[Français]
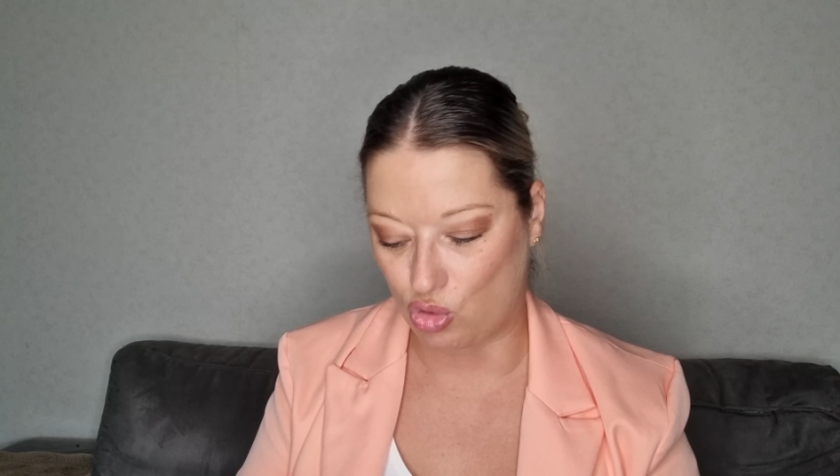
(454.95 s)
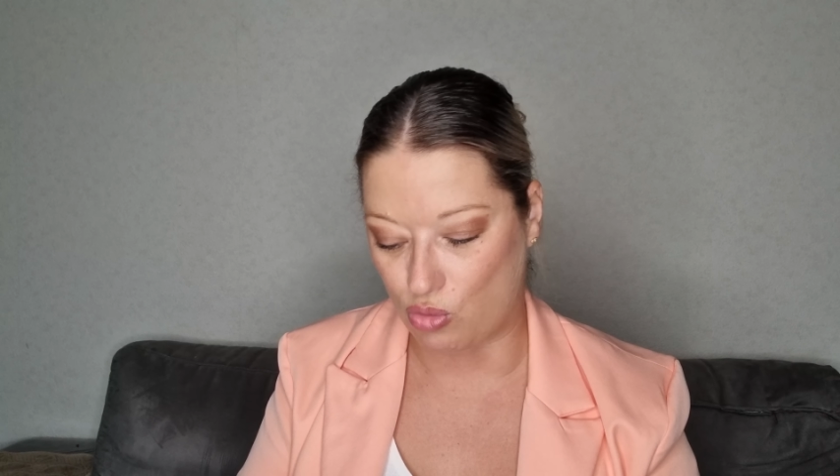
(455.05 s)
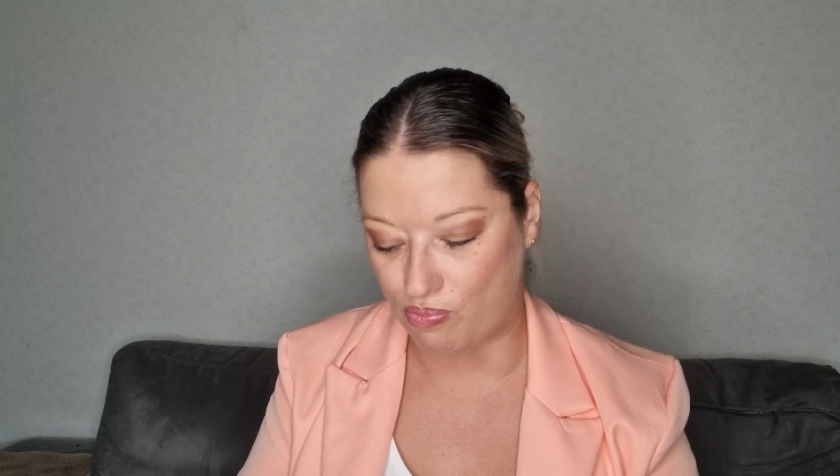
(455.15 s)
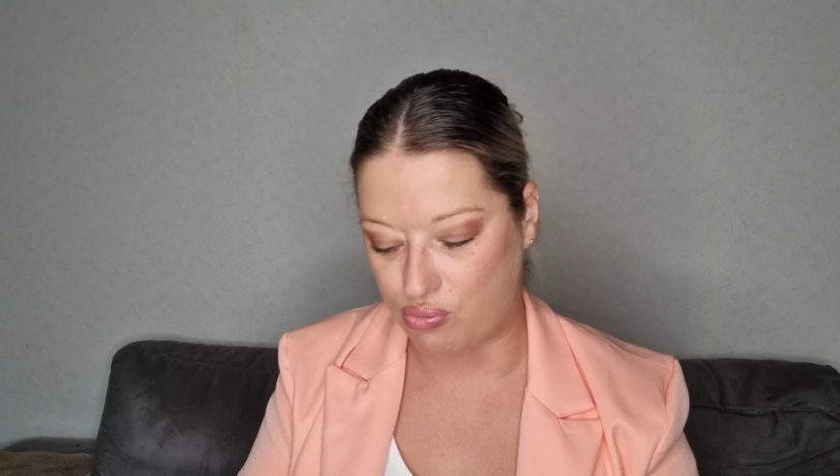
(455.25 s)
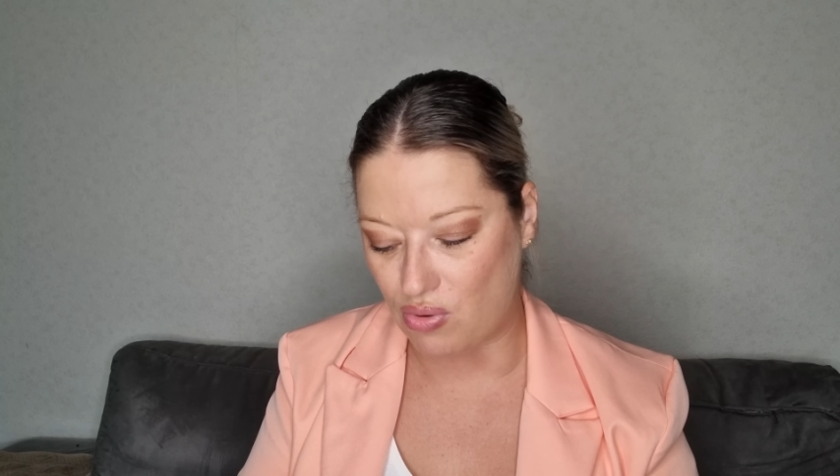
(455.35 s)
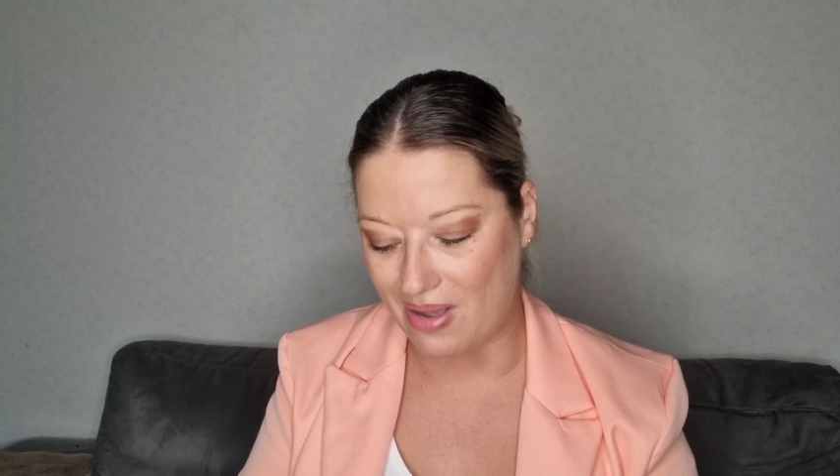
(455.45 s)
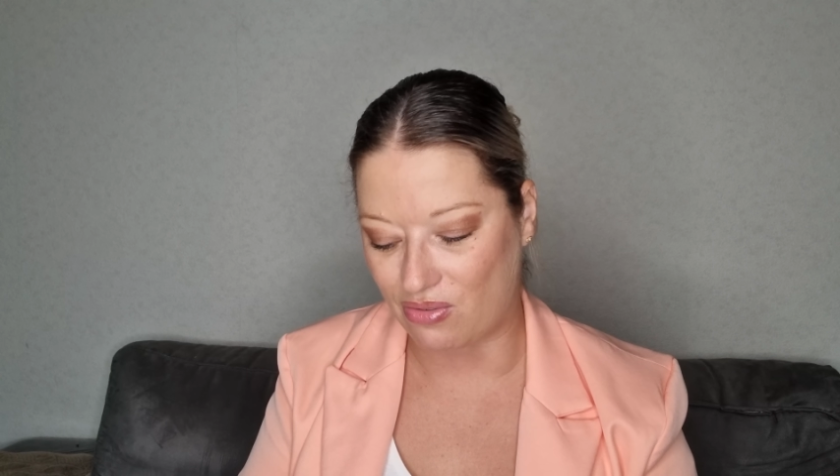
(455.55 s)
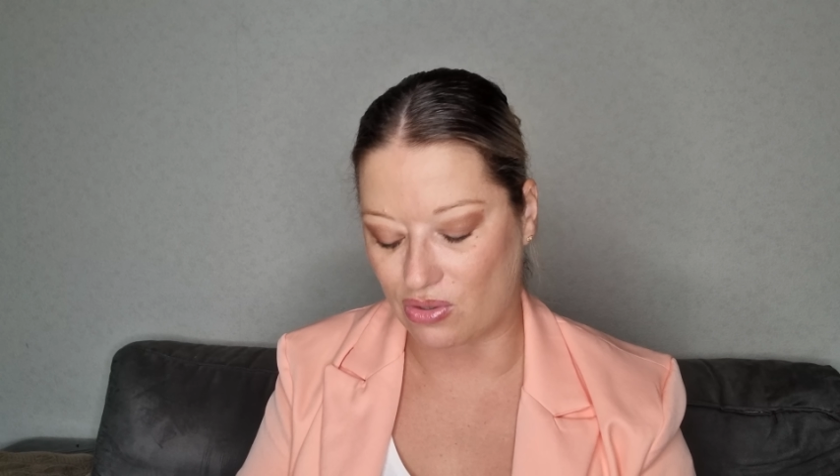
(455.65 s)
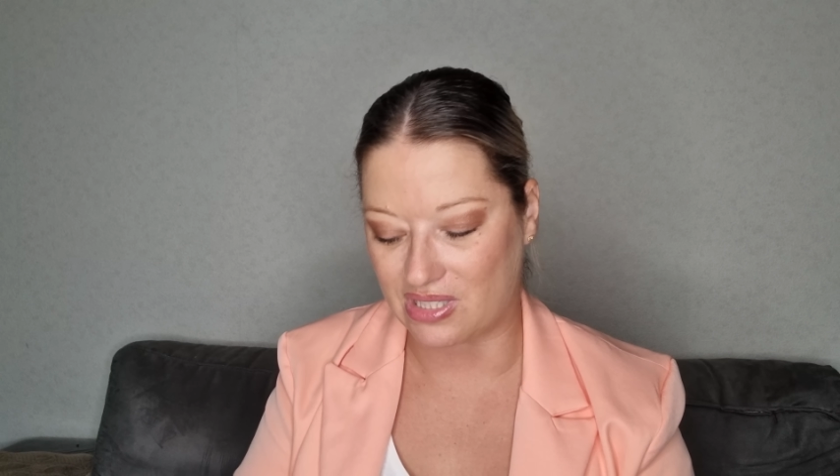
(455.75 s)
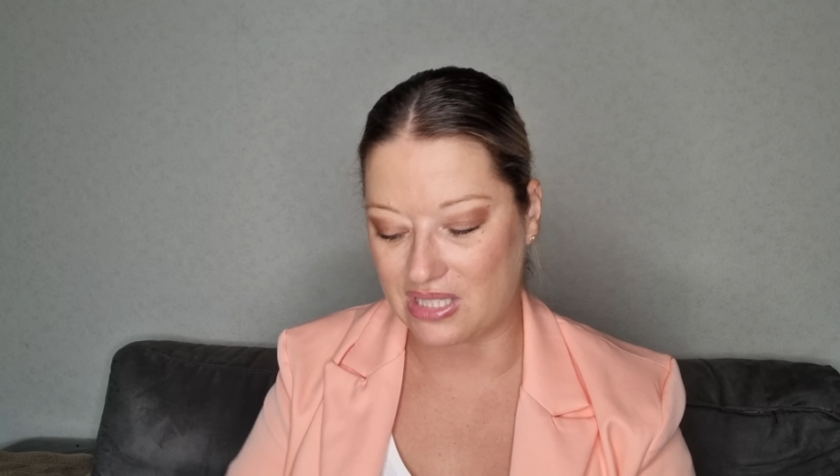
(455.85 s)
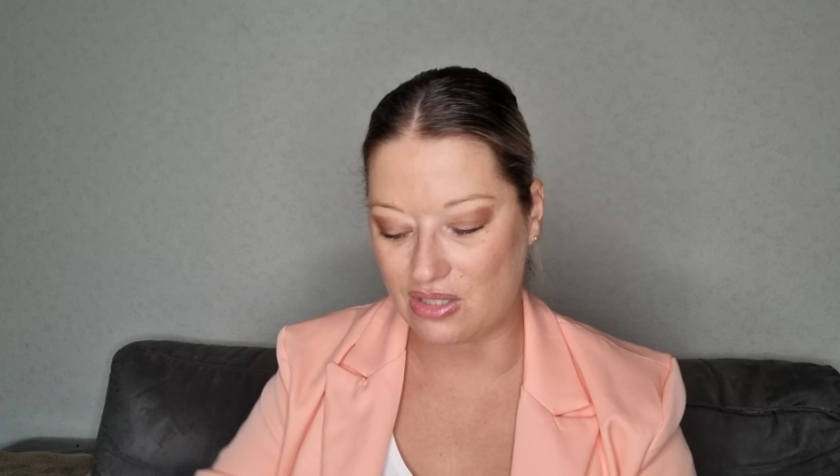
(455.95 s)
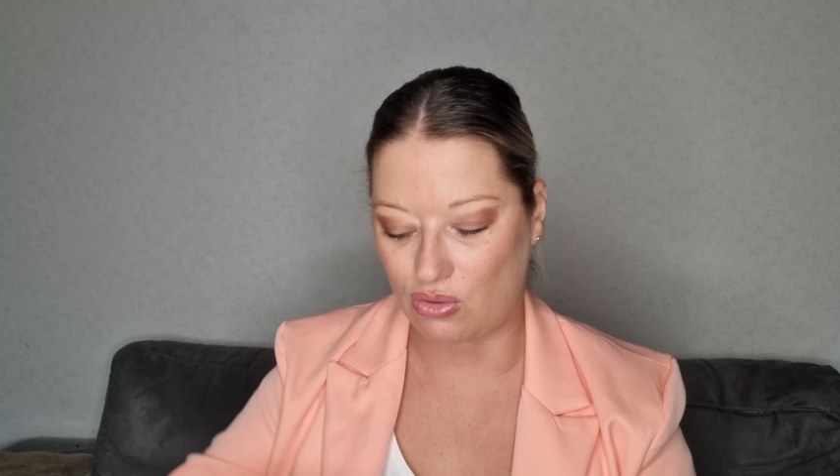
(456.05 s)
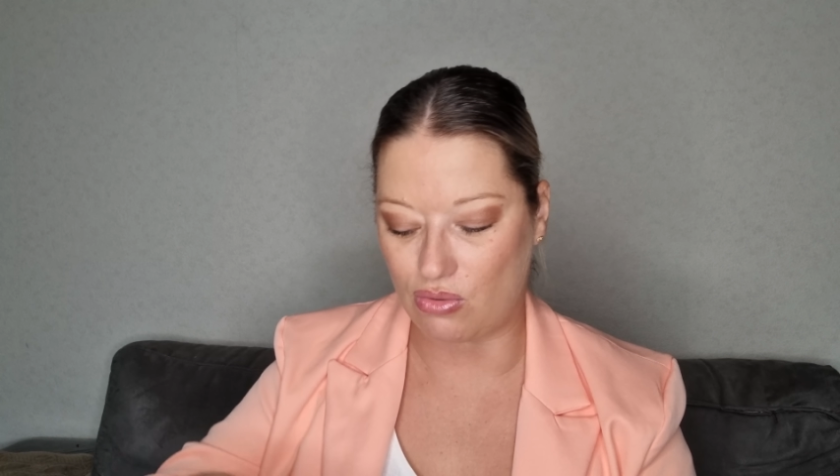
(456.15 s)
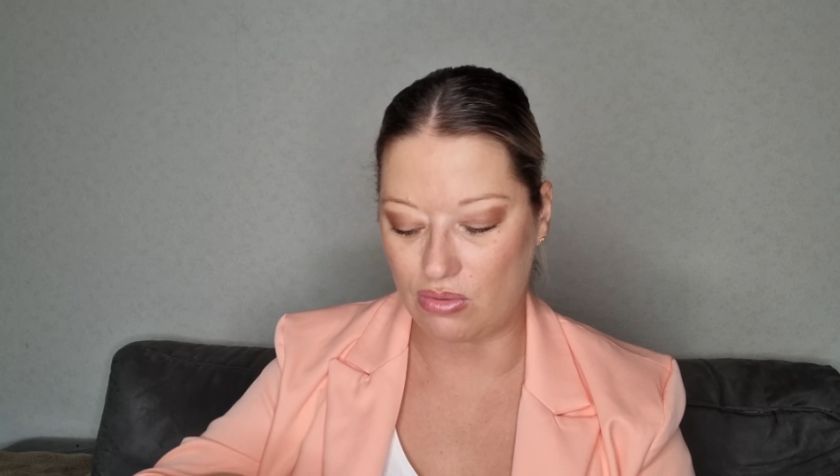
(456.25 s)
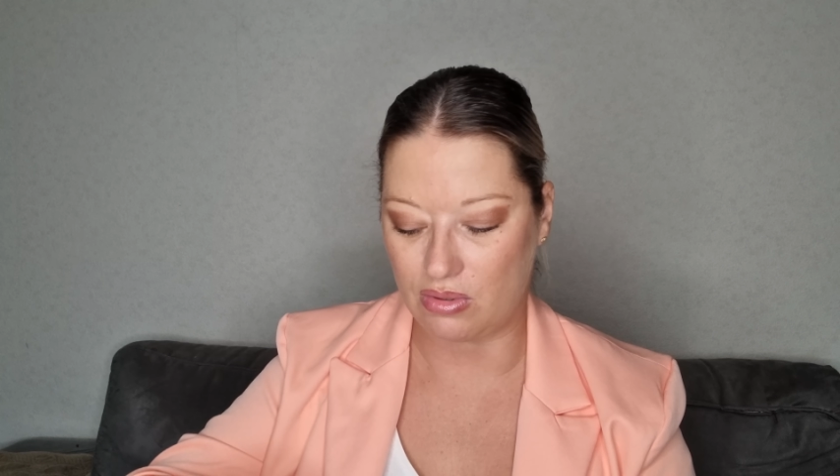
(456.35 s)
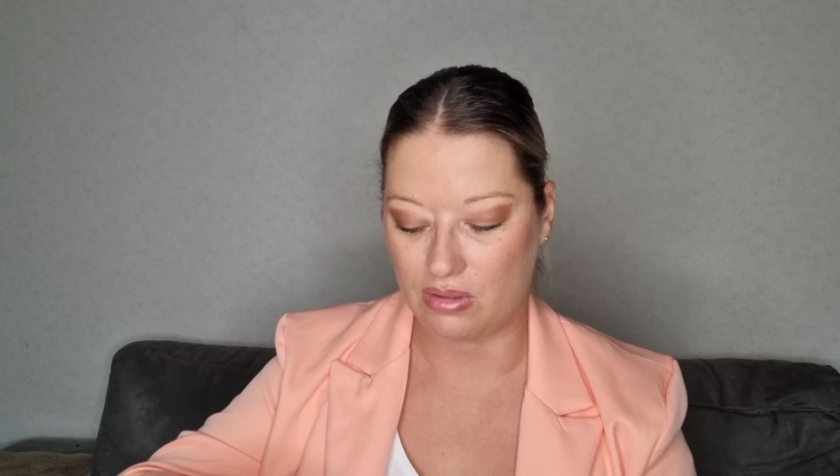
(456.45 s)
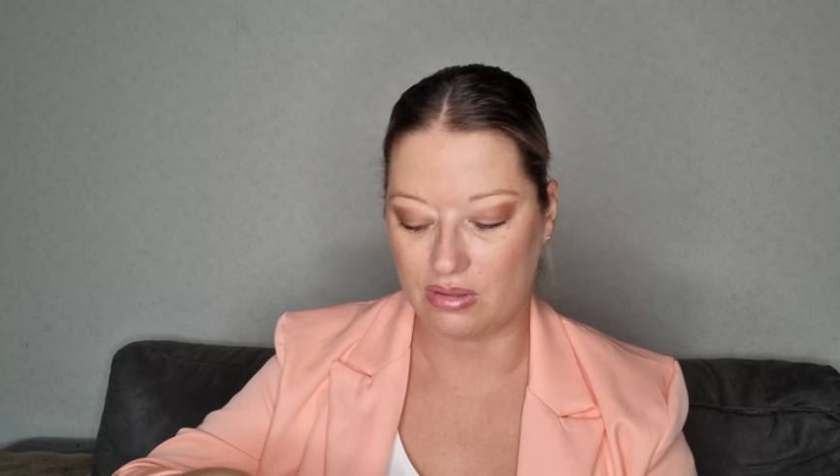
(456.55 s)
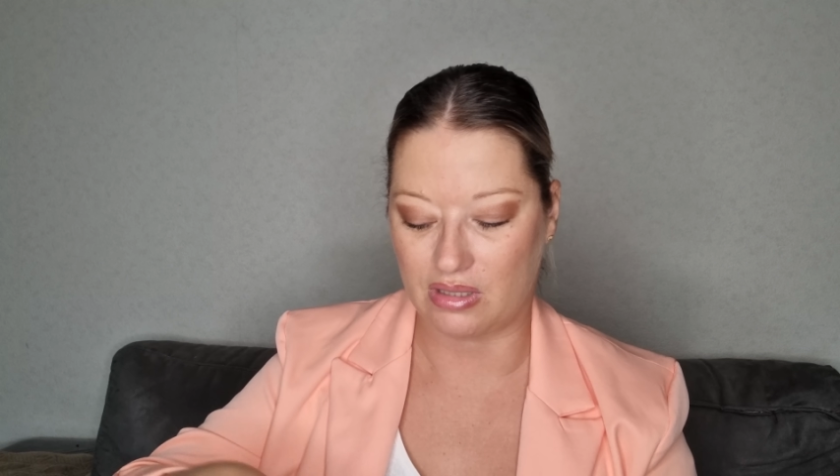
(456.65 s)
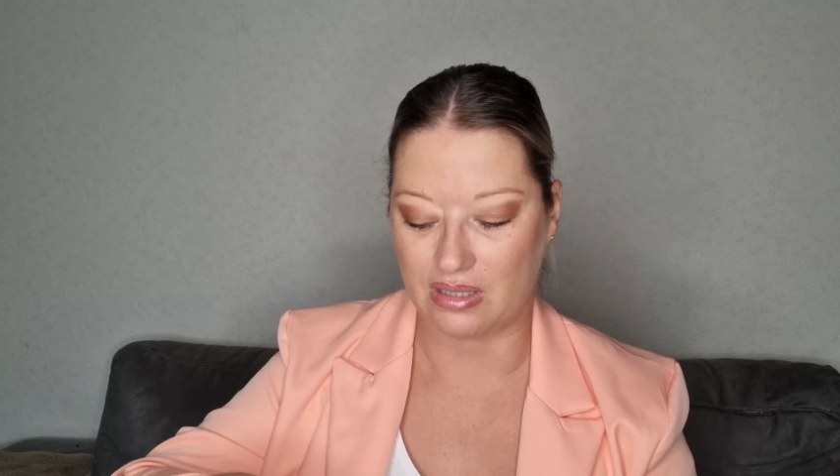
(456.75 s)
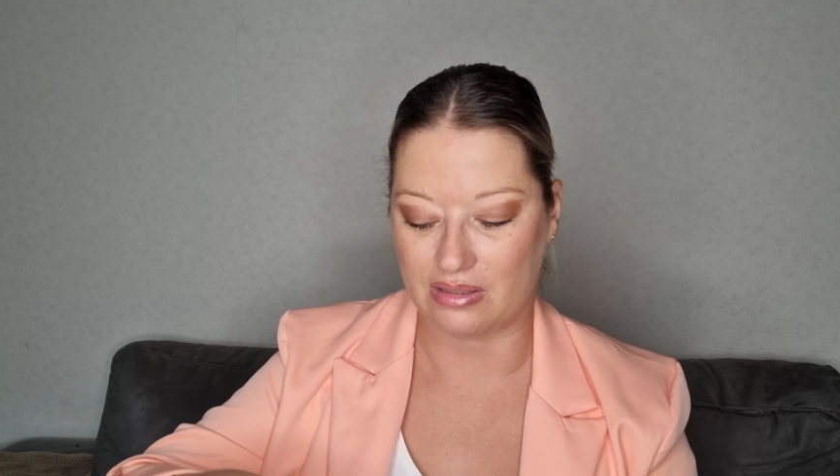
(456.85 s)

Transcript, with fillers: Du poivre au citron Non,